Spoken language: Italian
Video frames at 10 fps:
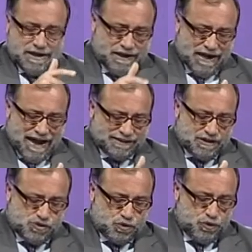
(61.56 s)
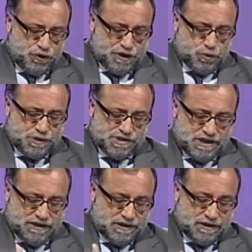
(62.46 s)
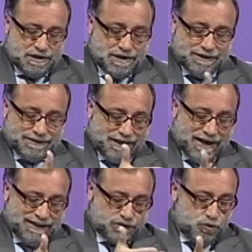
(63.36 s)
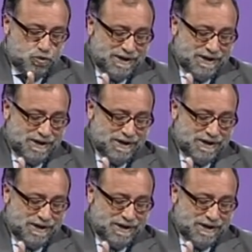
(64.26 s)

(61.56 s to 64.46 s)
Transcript: e altri sono inquisiti. Tra l'altro un